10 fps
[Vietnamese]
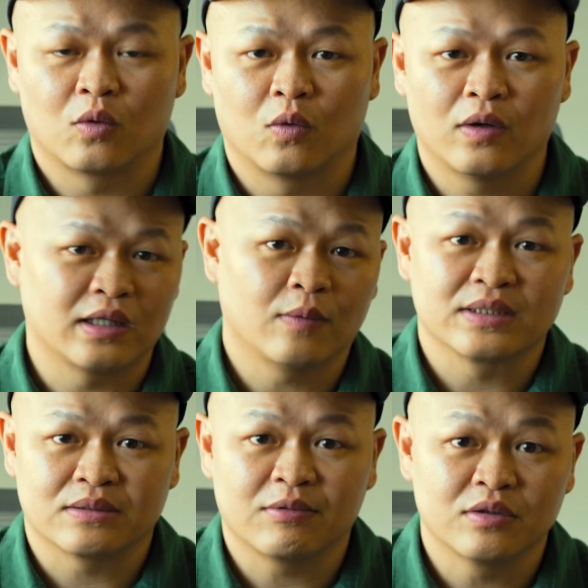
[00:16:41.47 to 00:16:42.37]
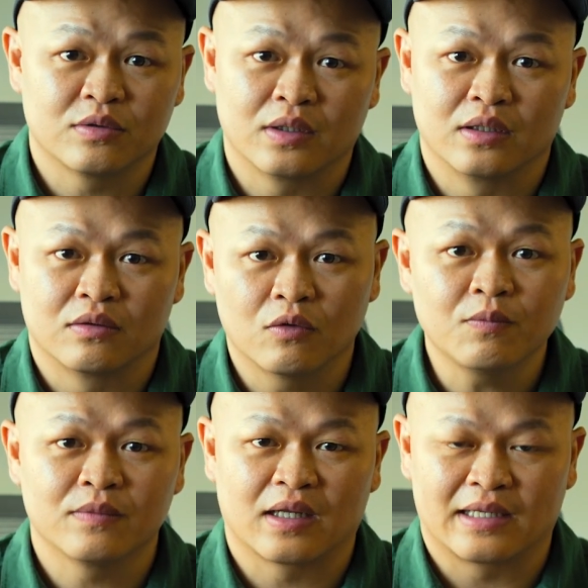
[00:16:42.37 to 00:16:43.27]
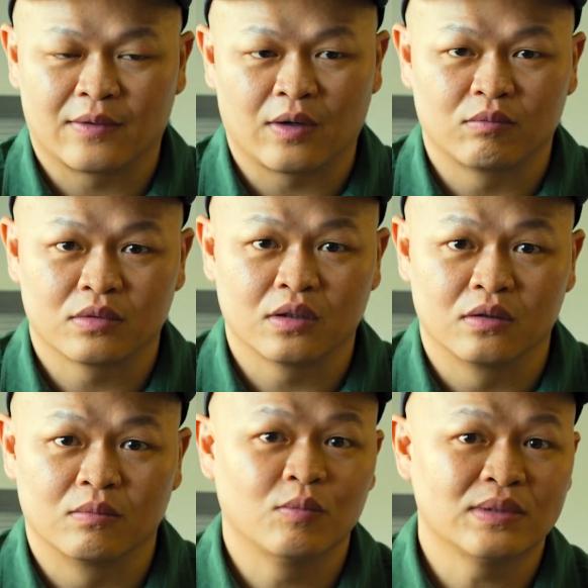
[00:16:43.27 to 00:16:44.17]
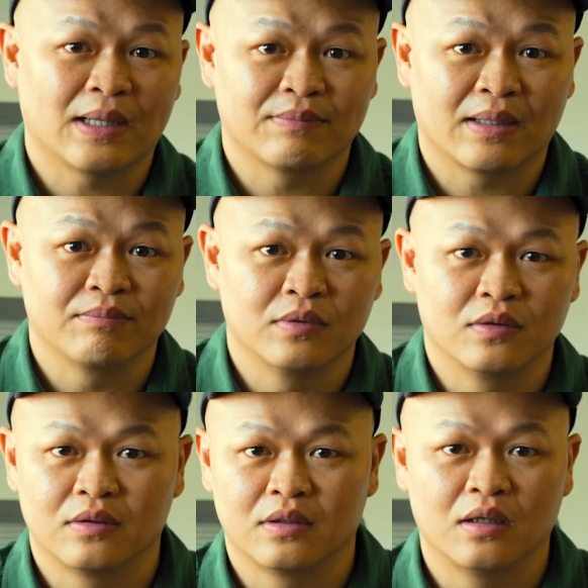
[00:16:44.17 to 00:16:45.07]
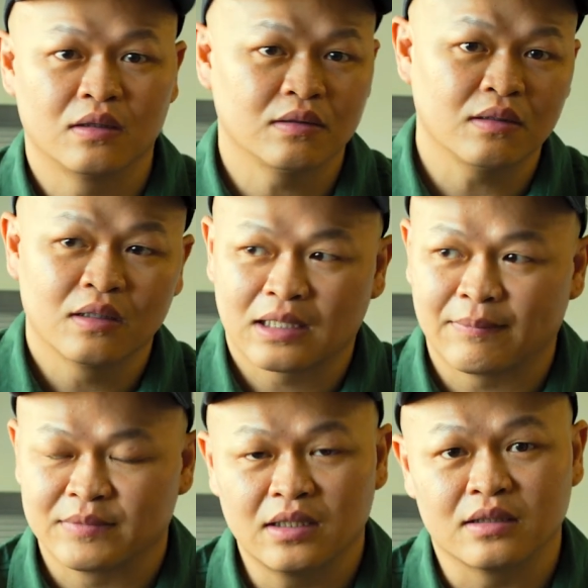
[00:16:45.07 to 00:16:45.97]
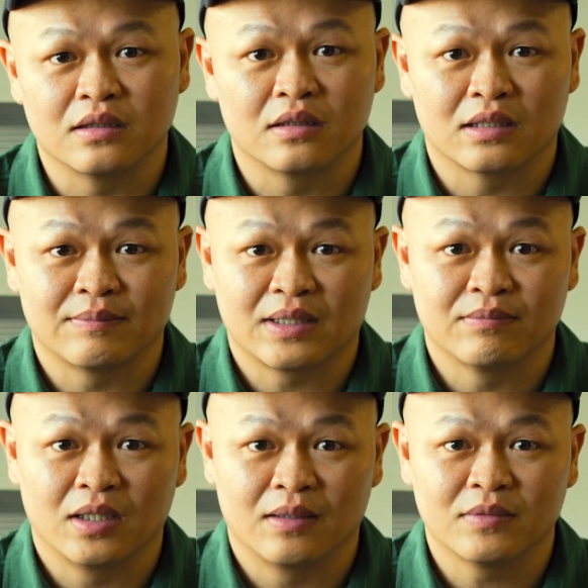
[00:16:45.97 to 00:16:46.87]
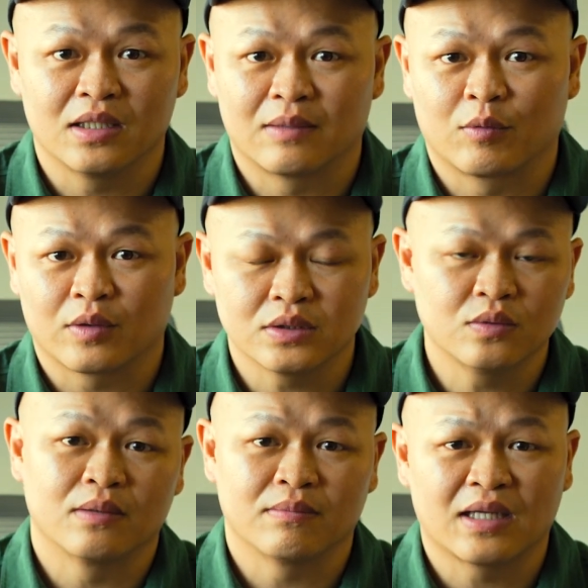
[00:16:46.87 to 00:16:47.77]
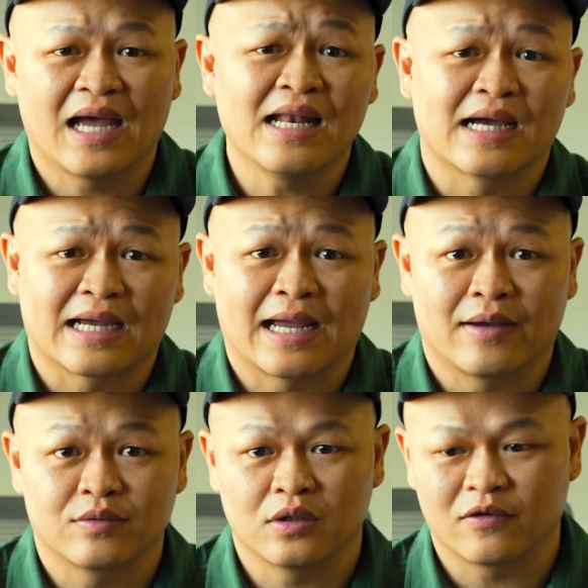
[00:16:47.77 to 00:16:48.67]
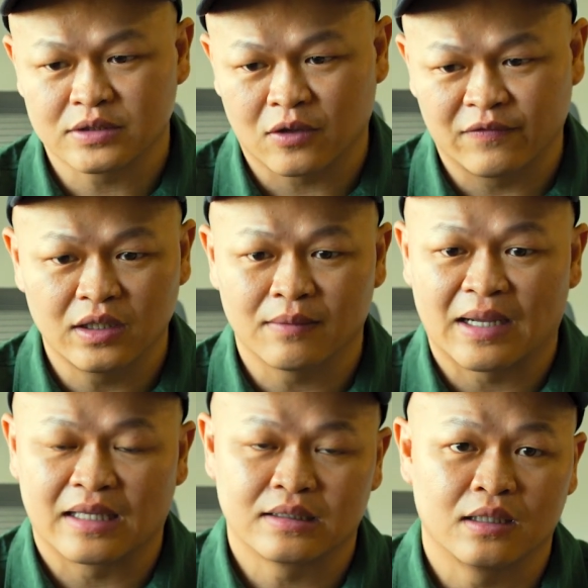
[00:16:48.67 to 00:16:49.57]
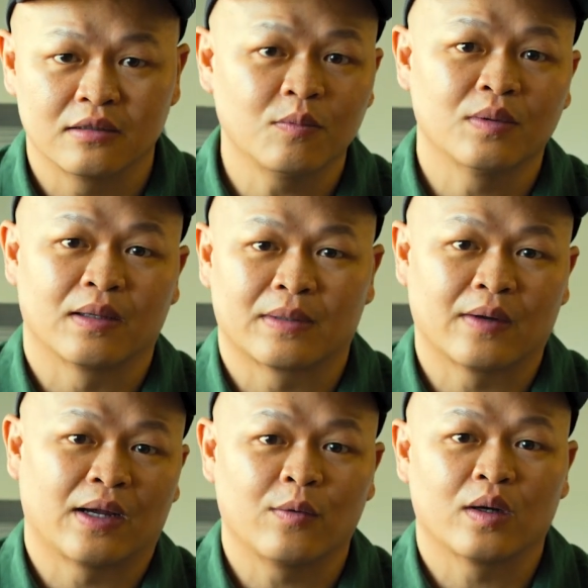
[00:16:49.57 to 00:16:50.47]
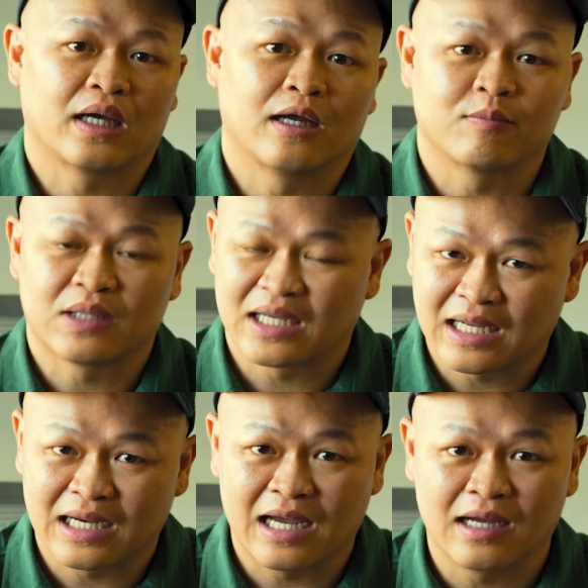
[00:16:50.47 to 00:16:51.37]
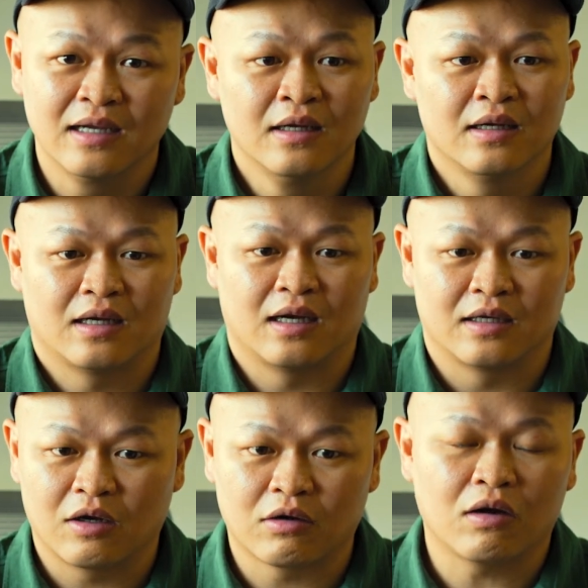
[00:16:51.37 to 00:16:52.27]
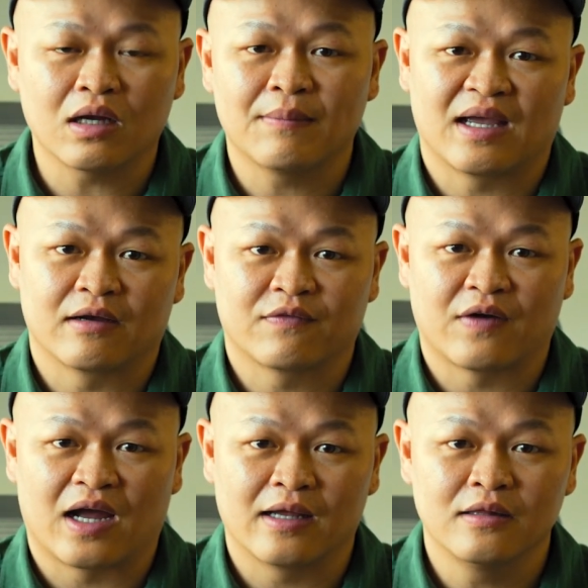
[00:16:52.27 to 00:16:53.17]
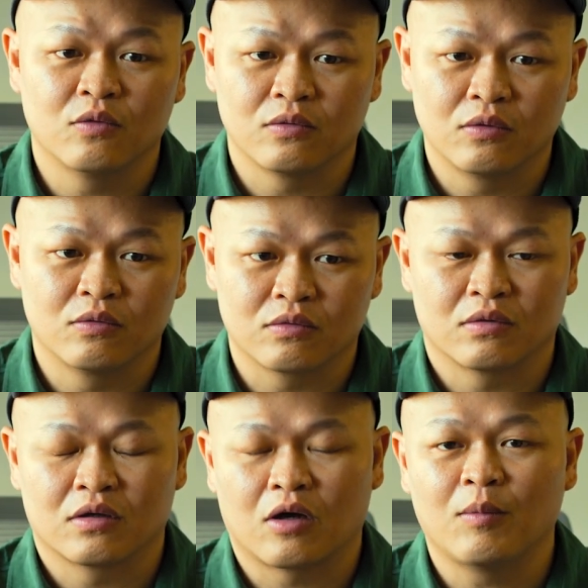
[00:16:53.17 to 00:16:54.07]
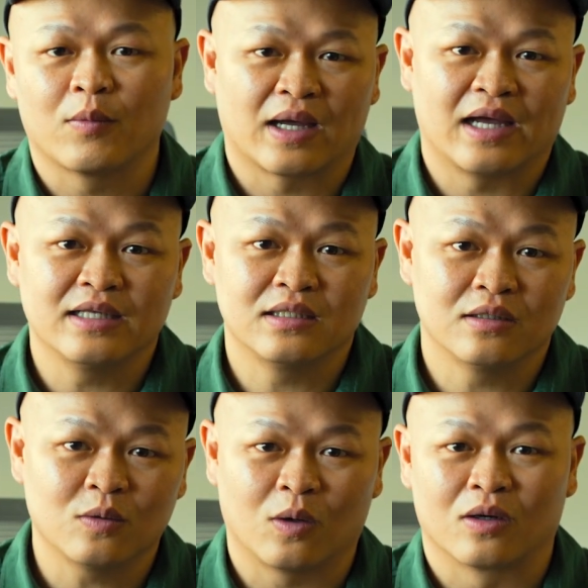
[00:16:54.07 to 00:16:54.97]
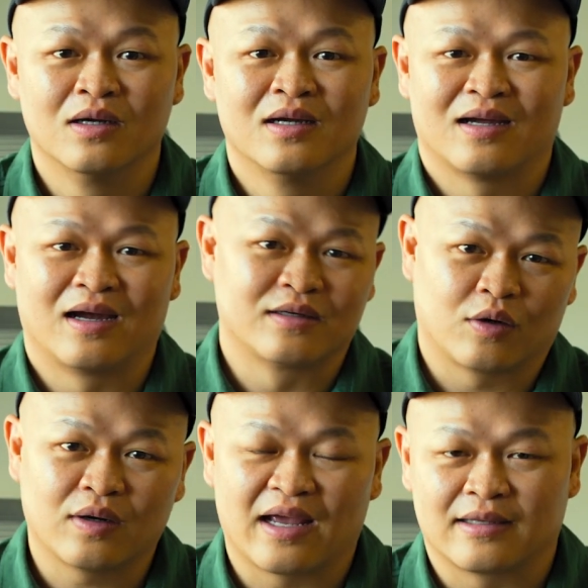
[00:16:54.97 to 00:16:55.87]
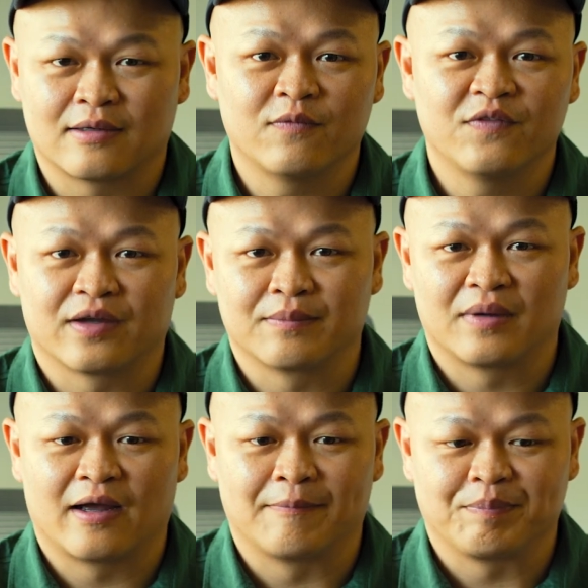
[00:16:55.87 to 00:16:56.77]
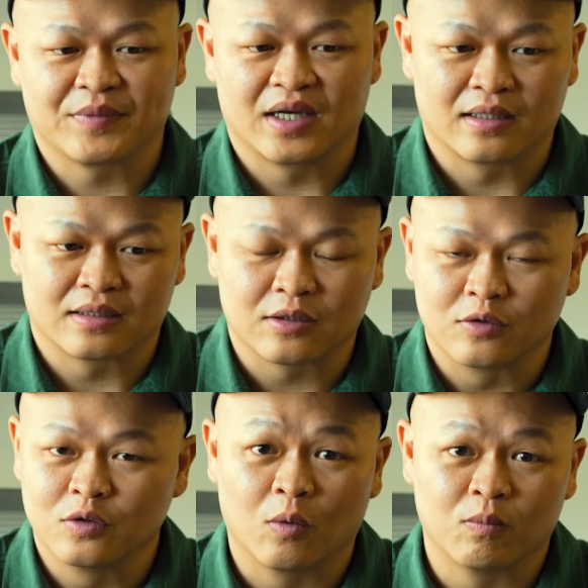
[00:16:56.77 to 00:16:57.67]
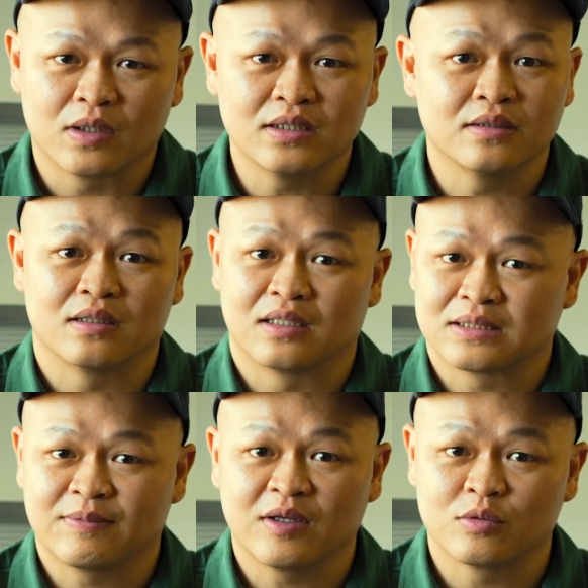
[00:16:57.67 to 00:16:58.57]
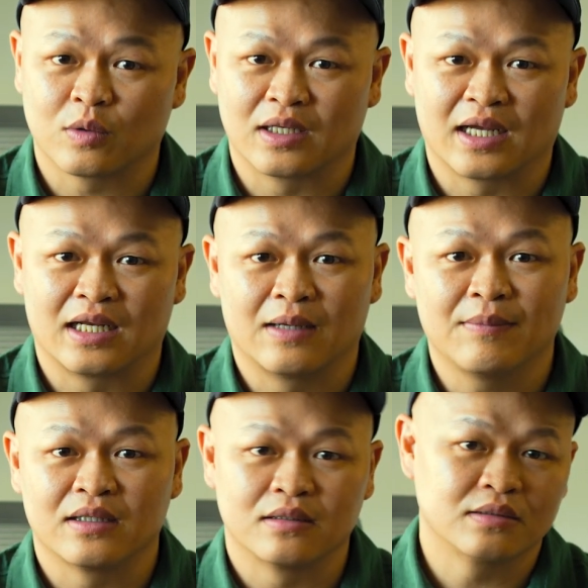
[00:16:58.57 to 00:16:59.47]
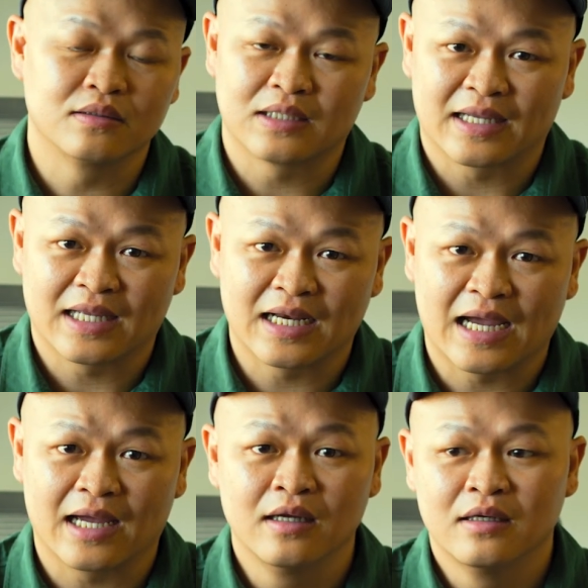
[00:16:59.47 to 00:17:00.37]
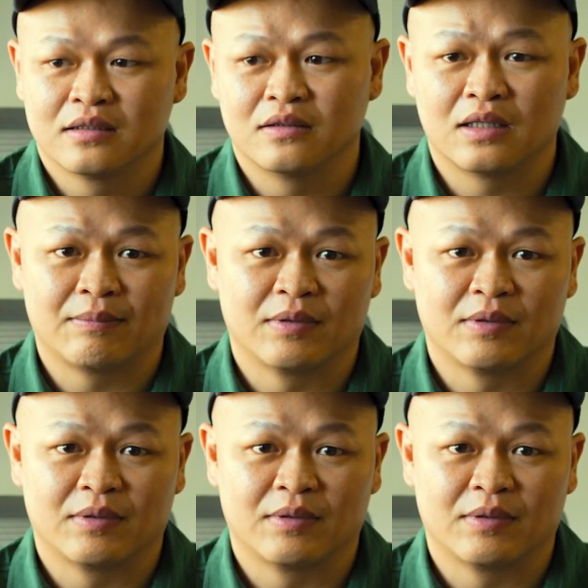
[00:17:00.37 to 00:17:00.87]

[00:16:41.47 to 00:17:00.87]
của hệ thống Expansion rút là dao động từ 450 đến thậm chí là trên 500 điểm thì đây một cái số điểm khá là cao cho so với những bạn chỉ tốt nghiệp cao đẳng hoặc đại học tại Canada à, do đó các bạn phải luôn luôn có một cái chiến thuật à, rõ ràng trong việc mà à, tận dụng cái chương trình Expansion này để mà định cư tại Canada như là